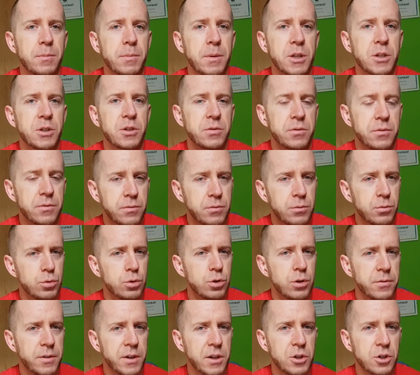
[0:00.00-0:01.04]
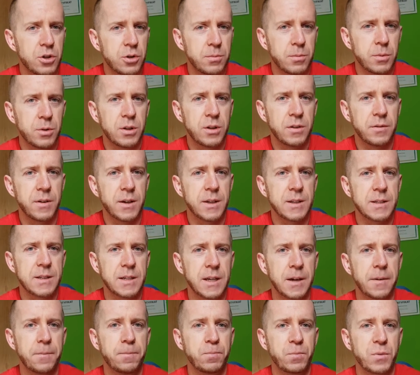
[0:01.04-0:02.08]
mieć dużo większą
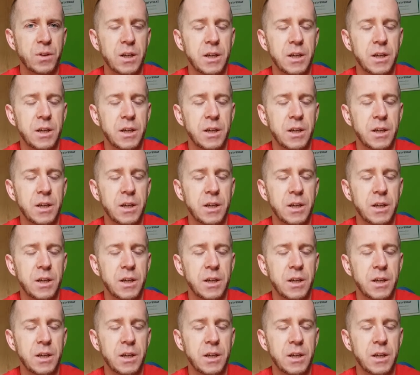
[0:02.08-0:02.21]
motywację